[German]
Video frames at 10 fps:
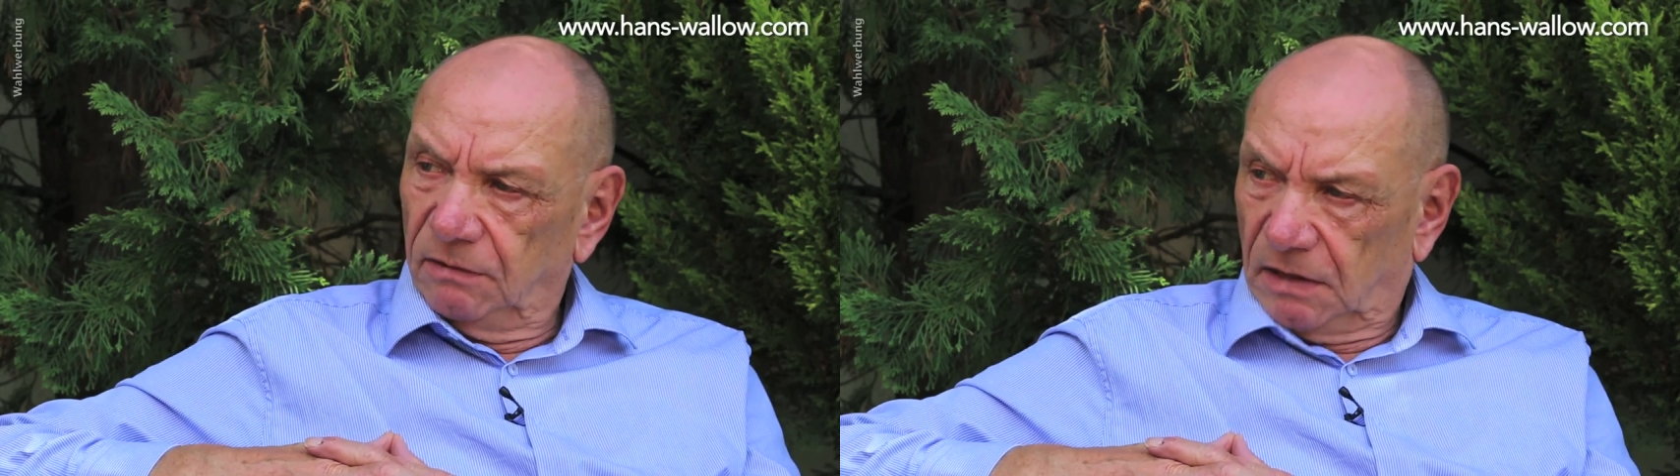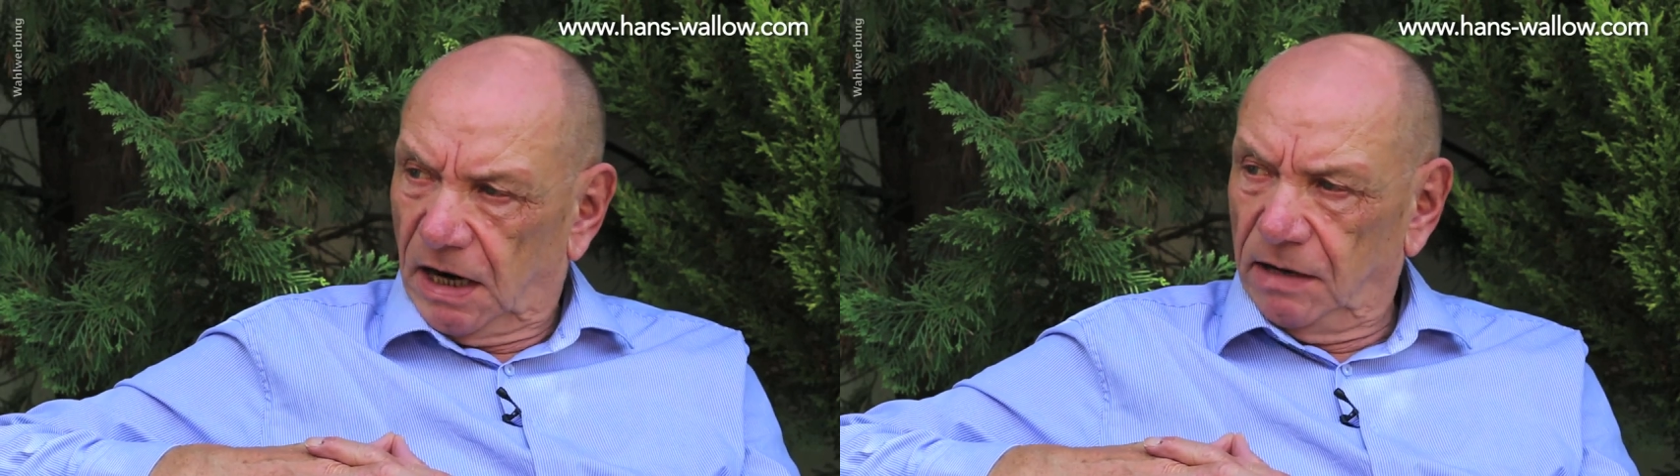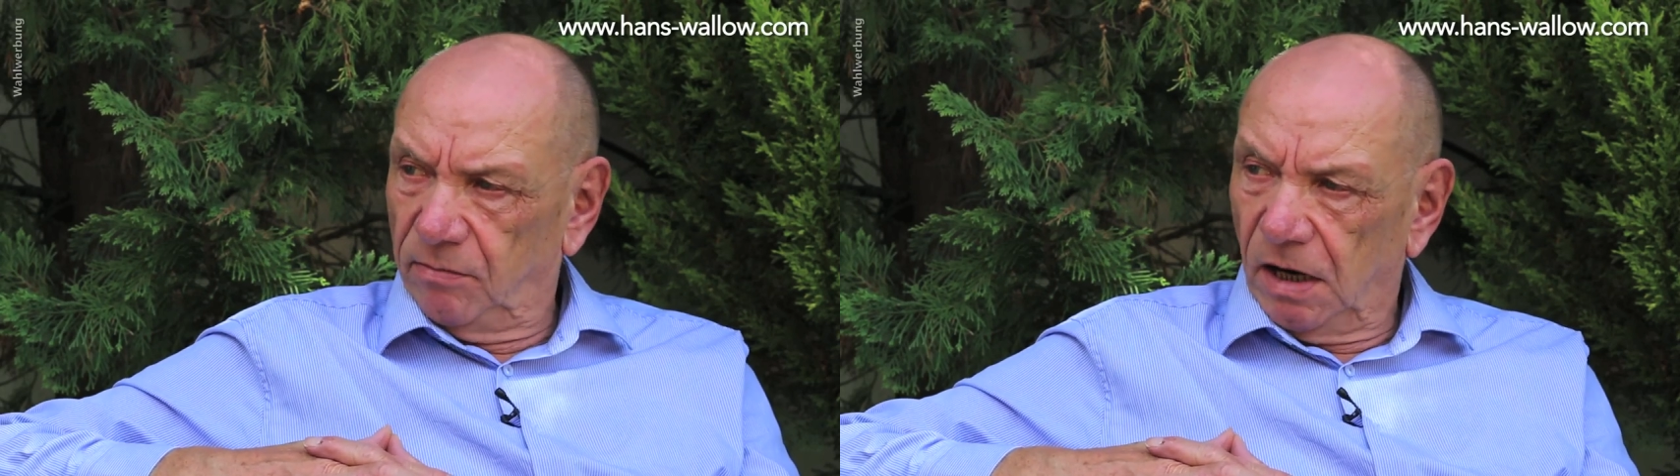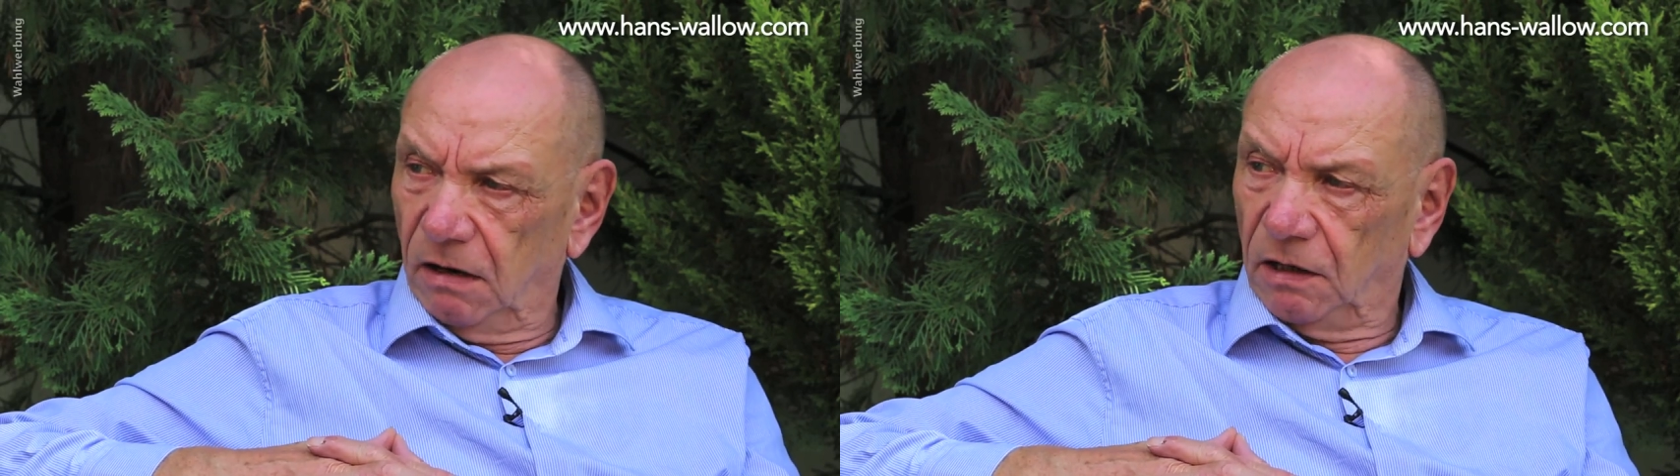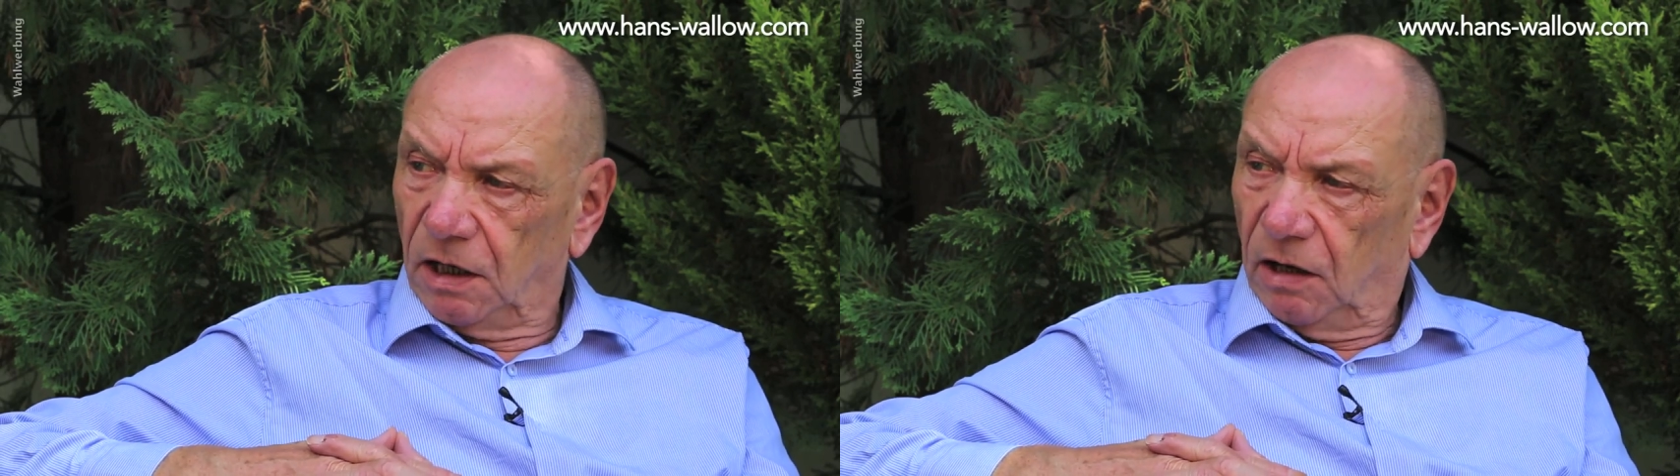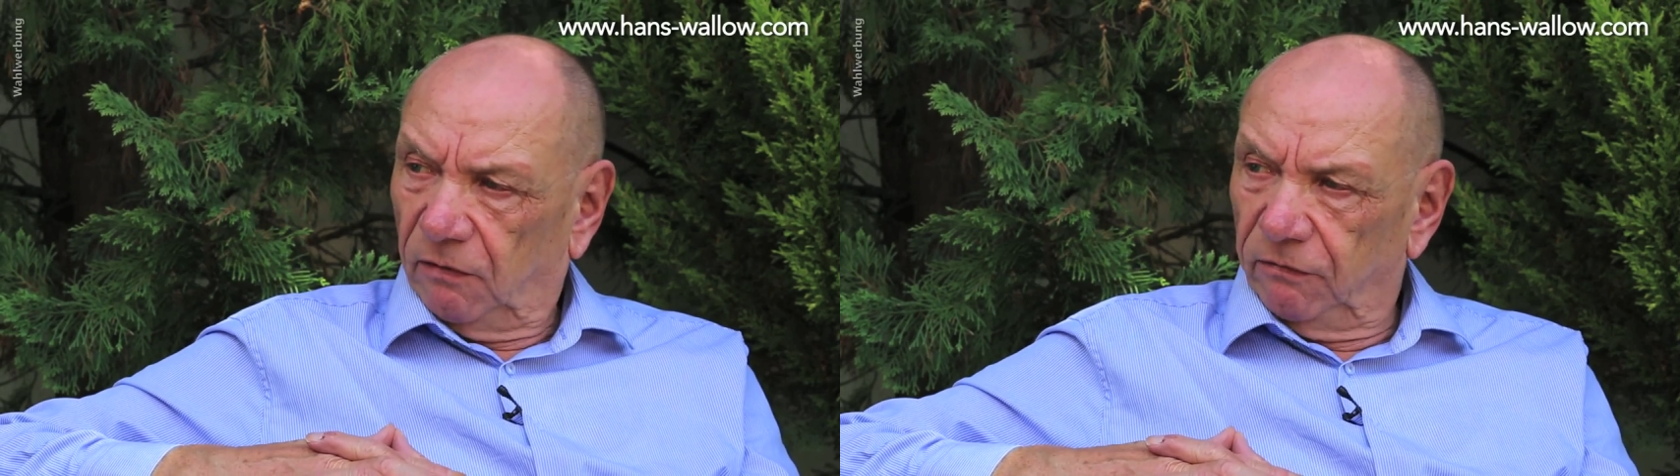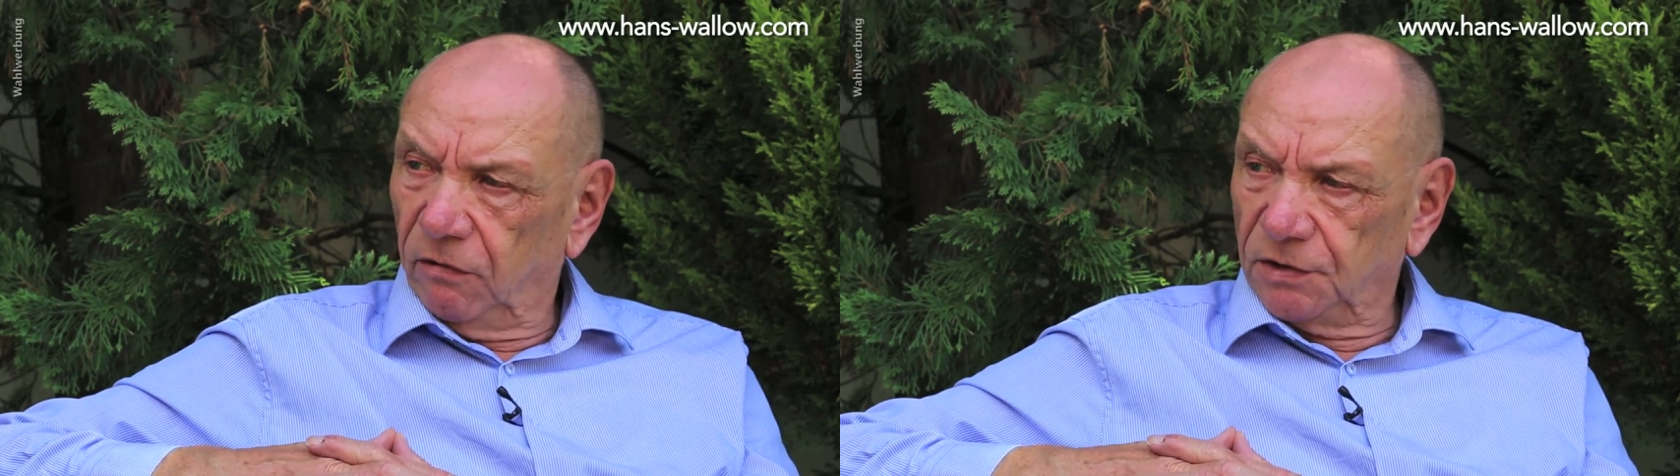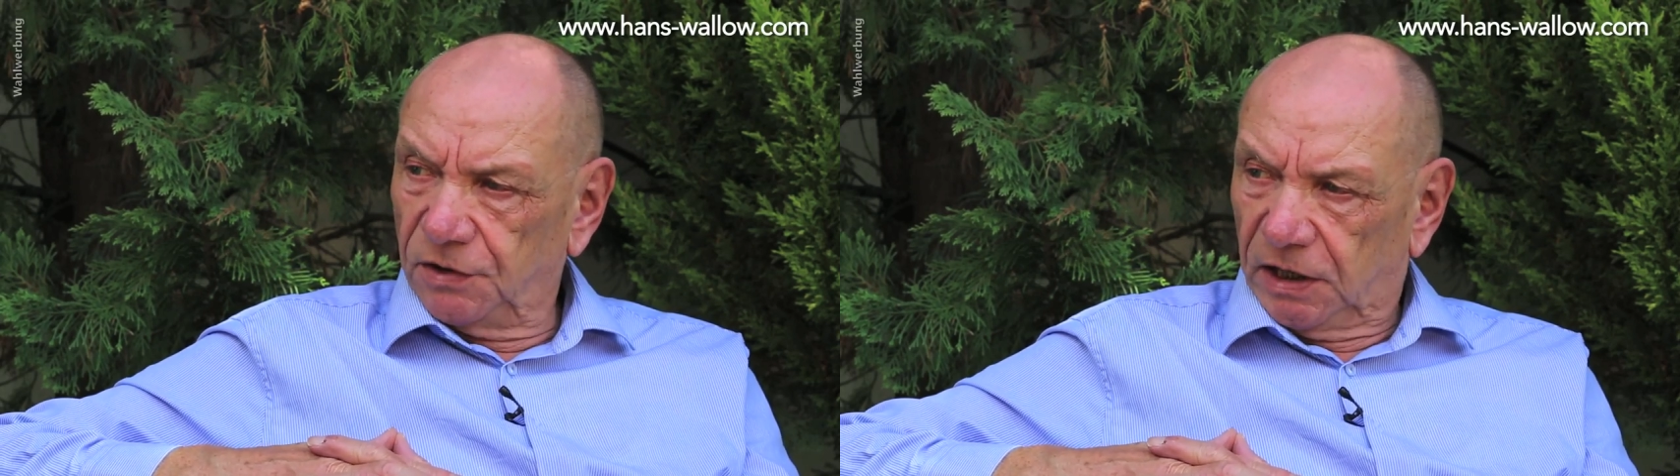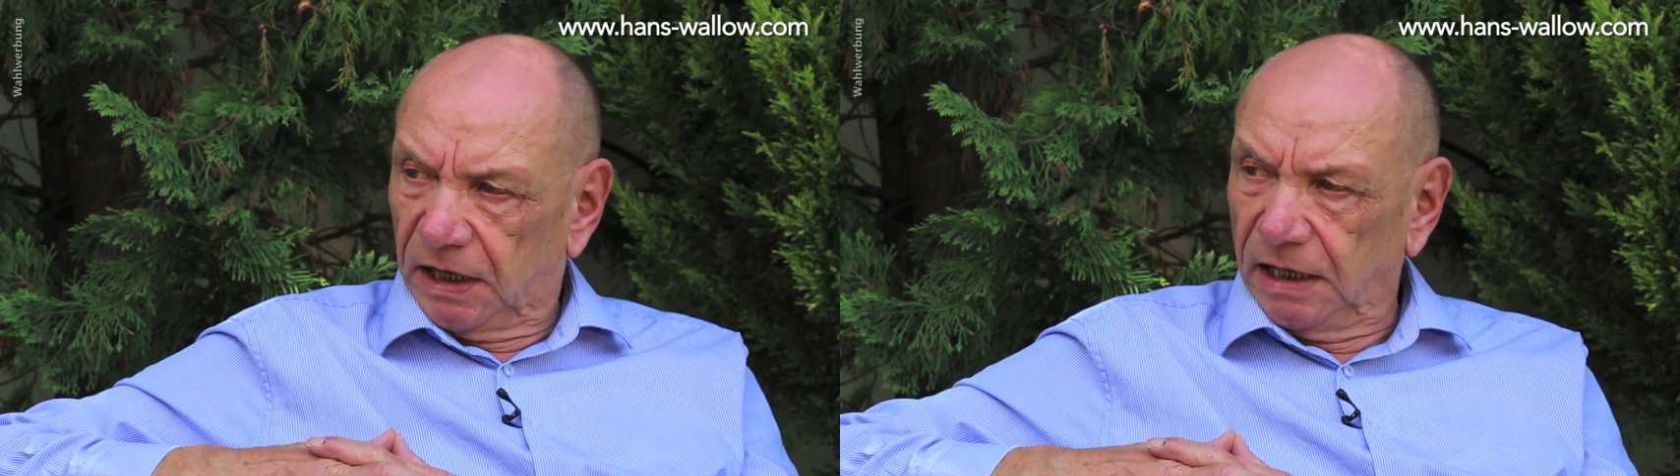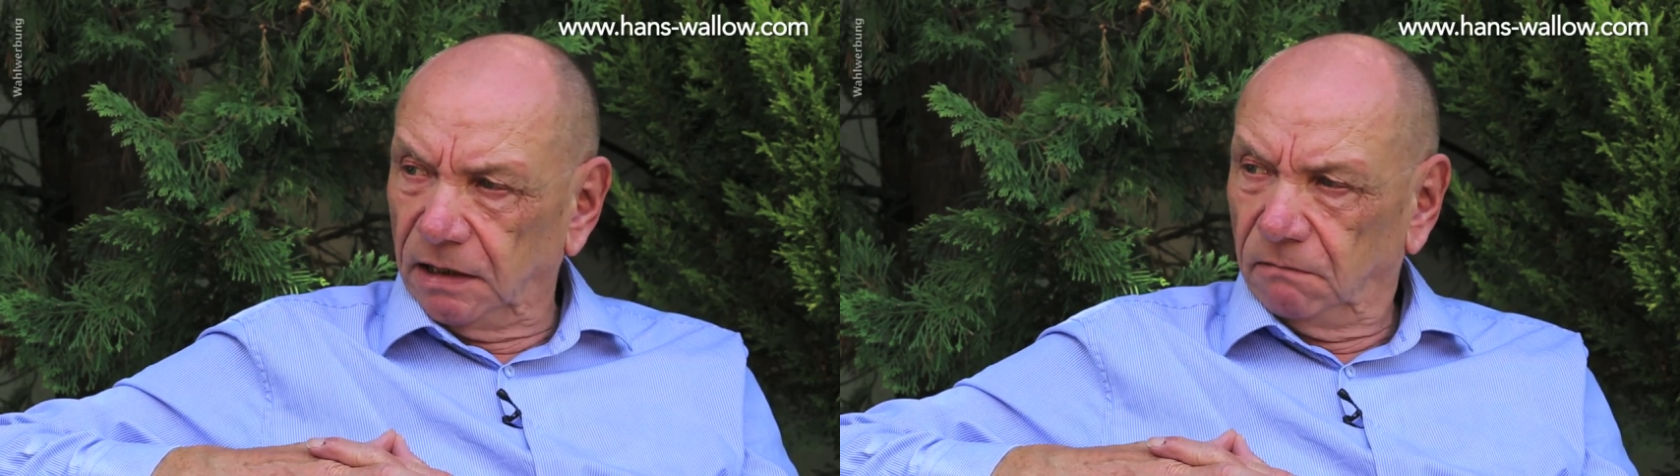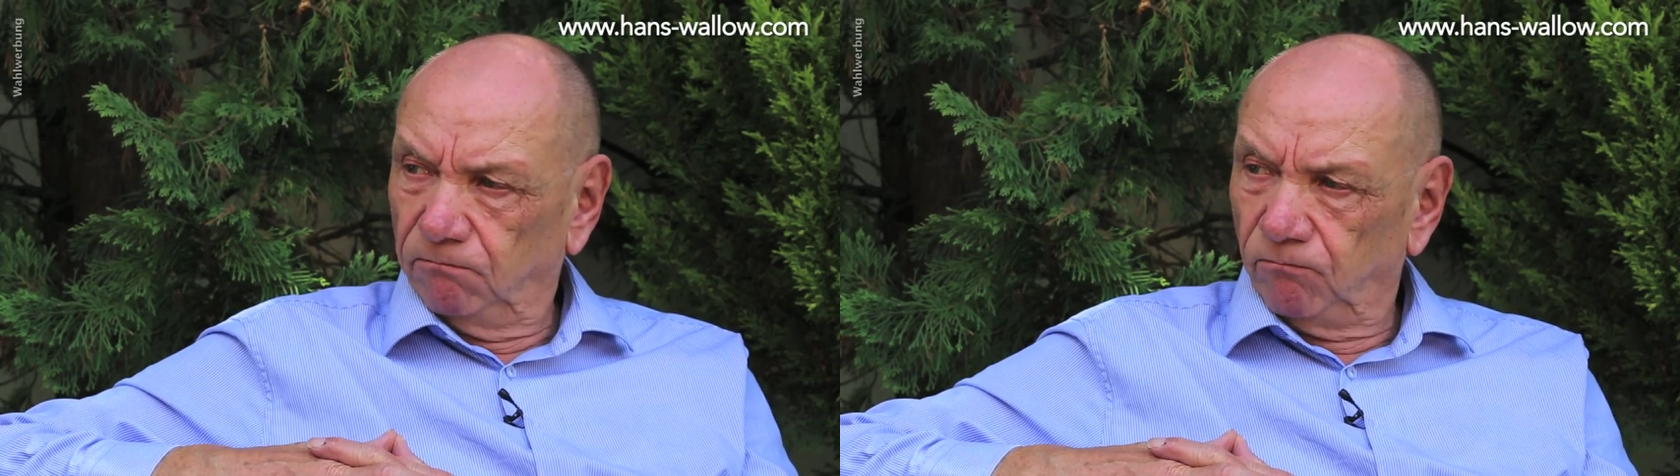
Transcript: selber vor sich hin